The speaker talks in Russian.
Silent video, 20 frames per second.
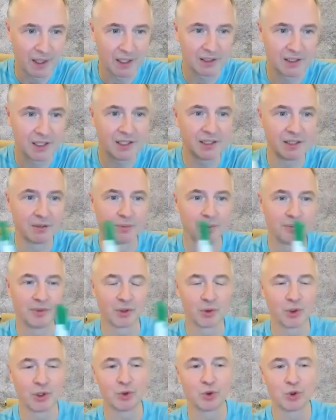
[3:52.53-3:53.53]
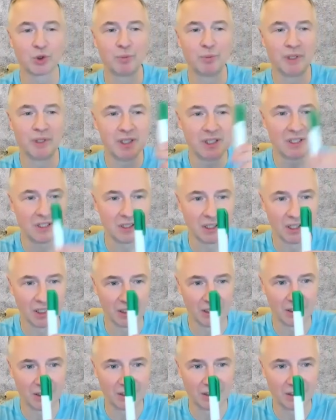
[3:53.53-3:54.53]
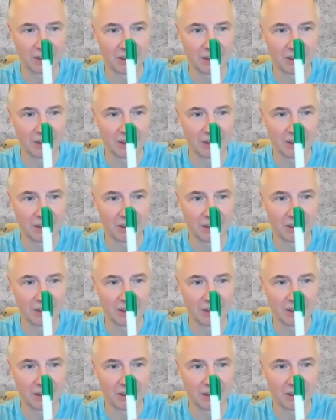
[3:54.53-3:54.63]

а здесь, например, их уже 50,